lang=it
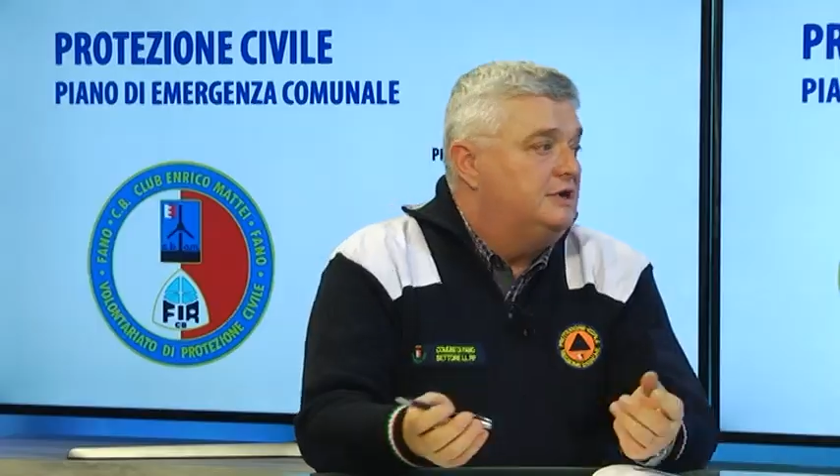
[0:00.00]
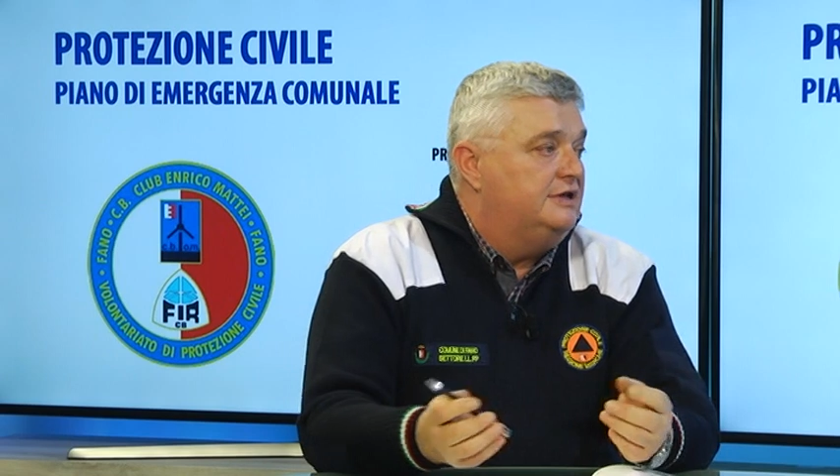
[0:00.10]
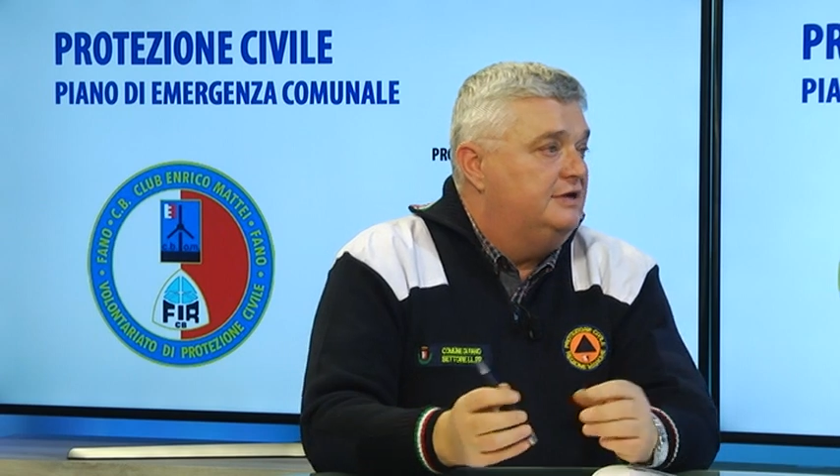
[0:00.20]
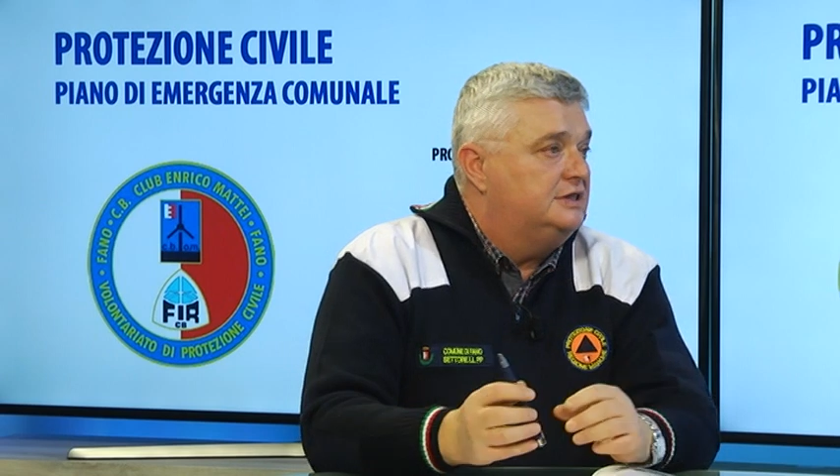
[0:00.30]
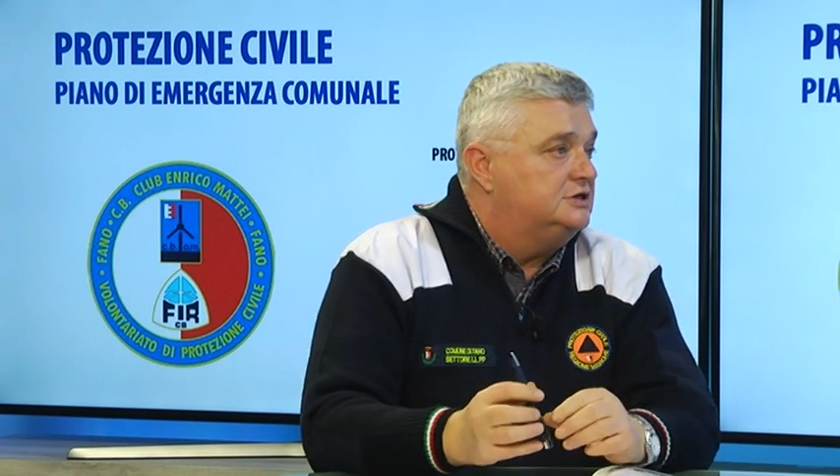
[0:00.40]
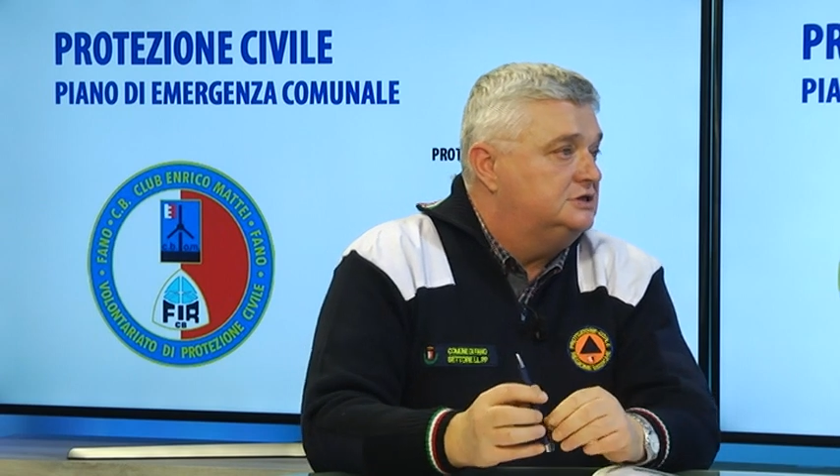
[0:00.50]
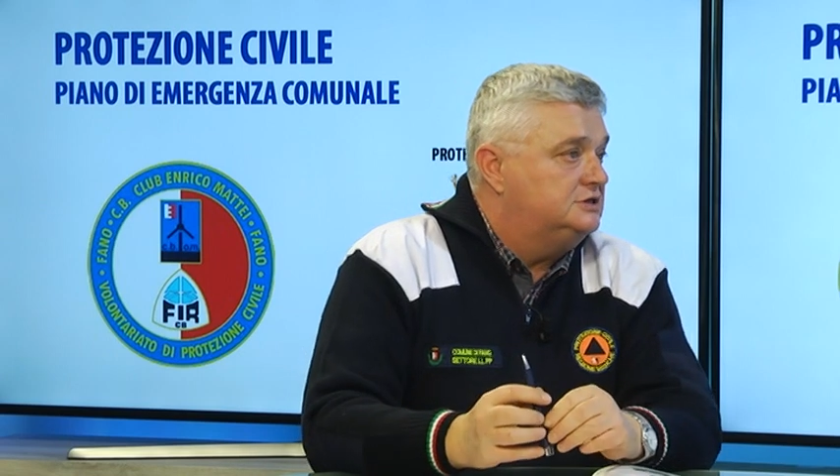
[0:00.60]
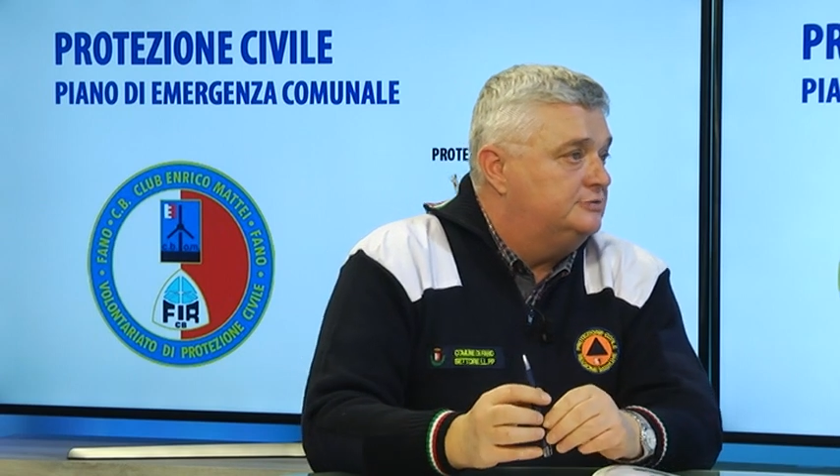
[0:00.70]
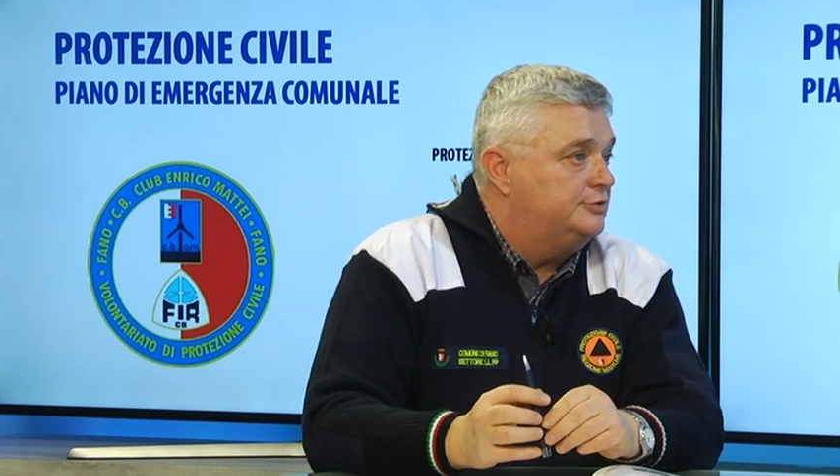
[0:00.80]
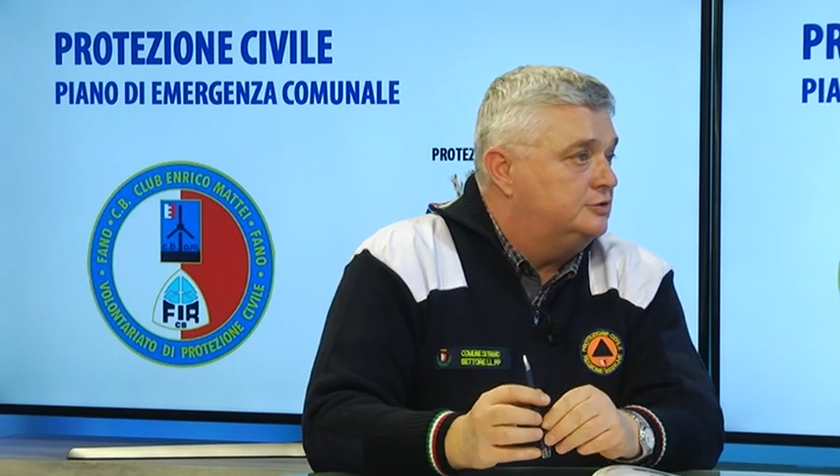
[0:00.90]
per gli eventi
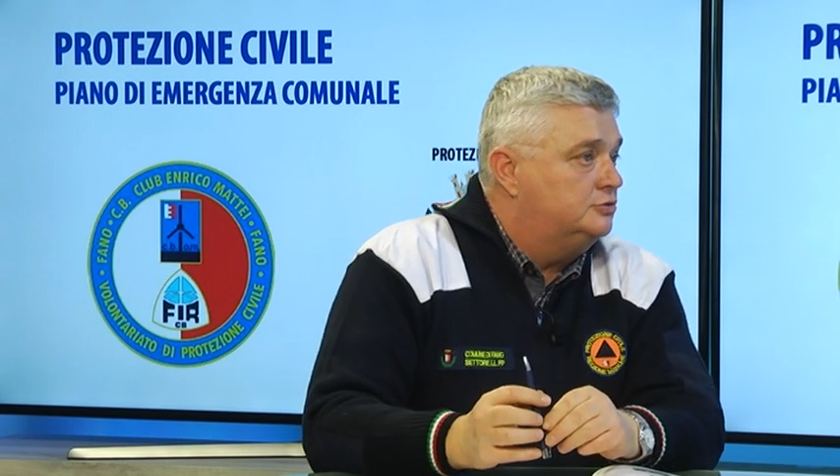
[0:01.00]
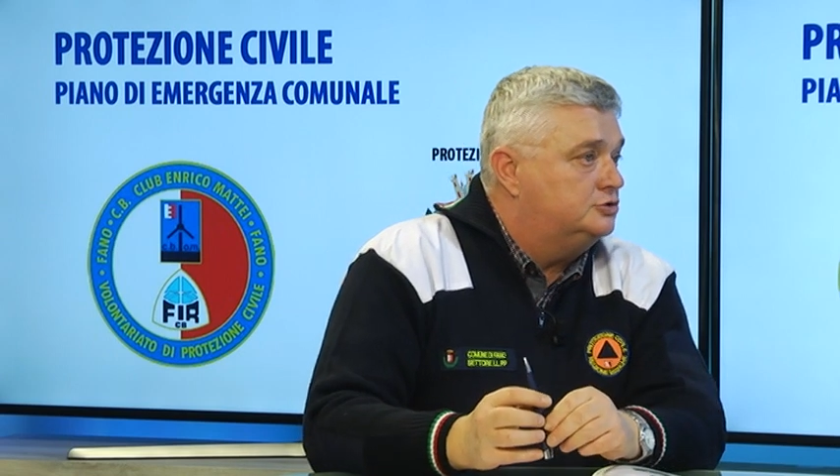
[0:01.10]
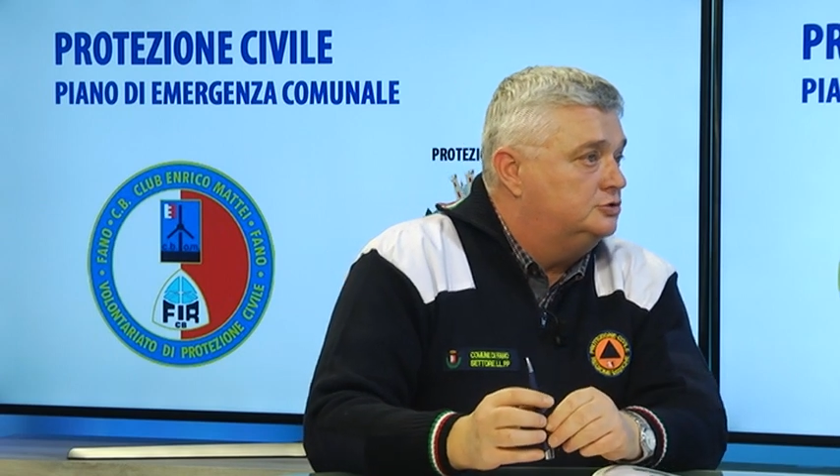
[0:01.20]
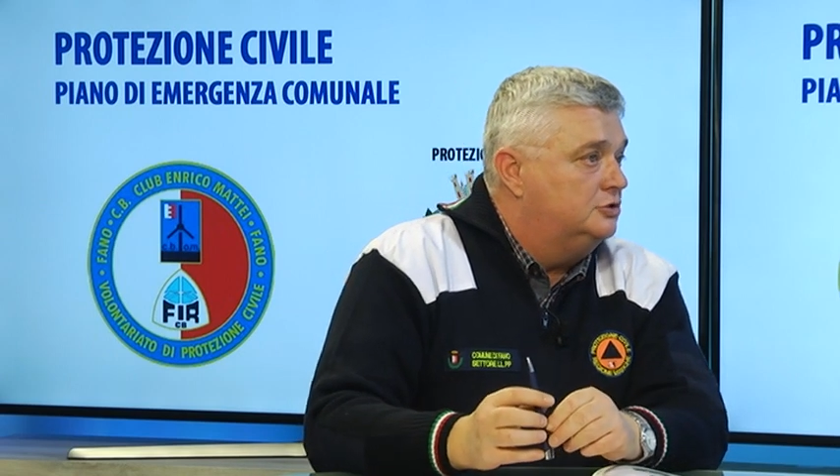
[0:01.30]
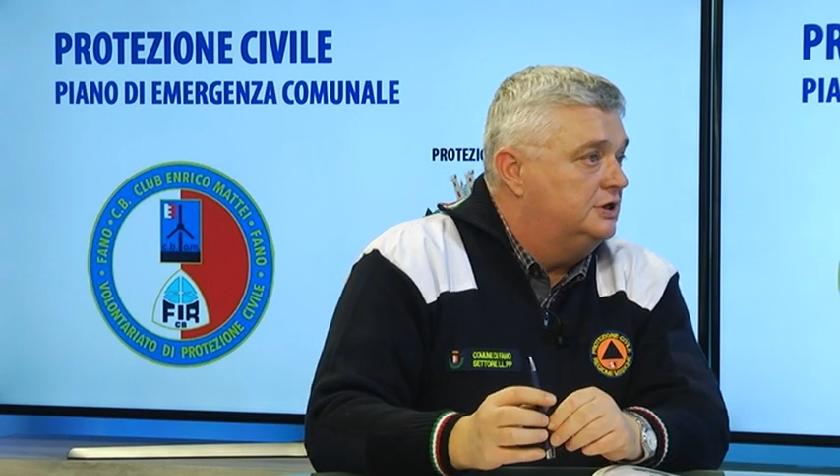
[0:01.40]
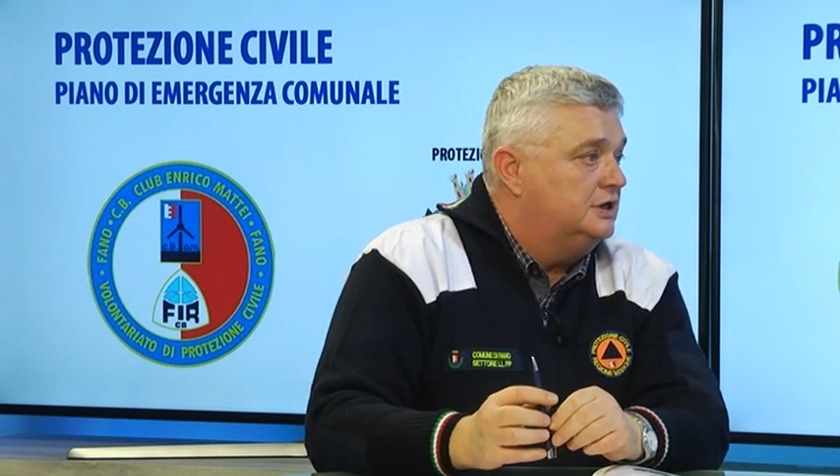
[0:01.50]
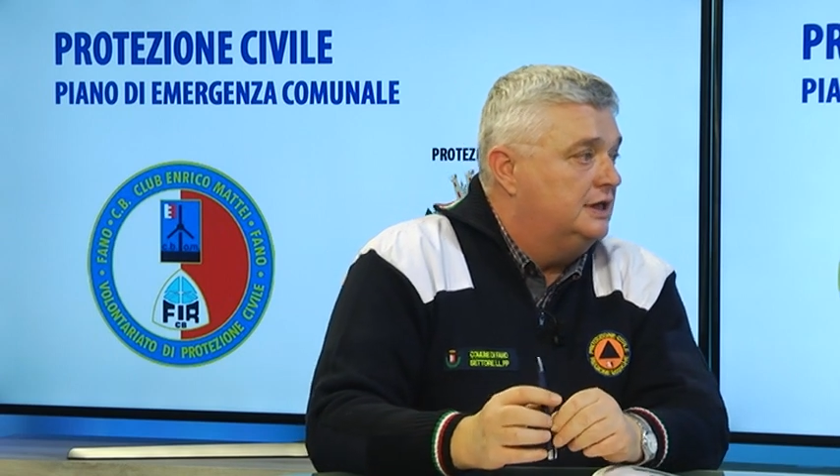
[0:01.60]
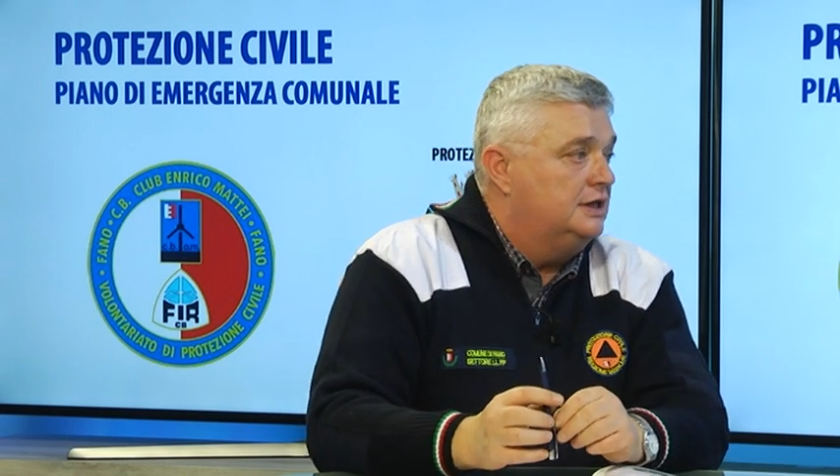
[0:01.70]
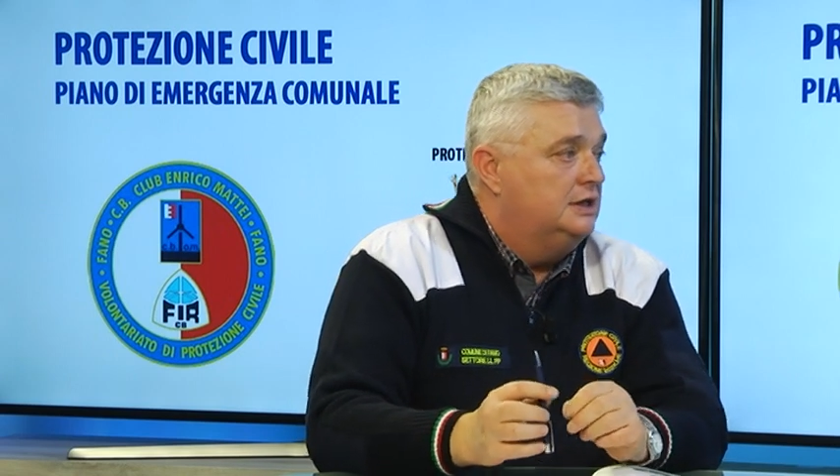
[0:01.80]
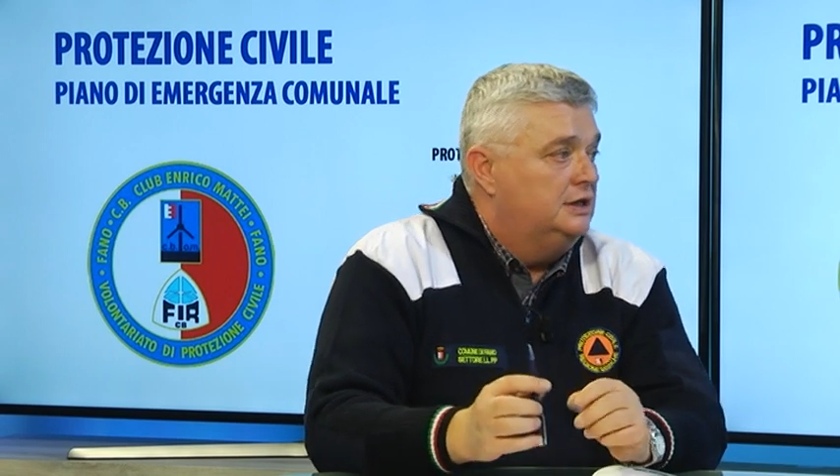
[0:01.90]
senza precursori che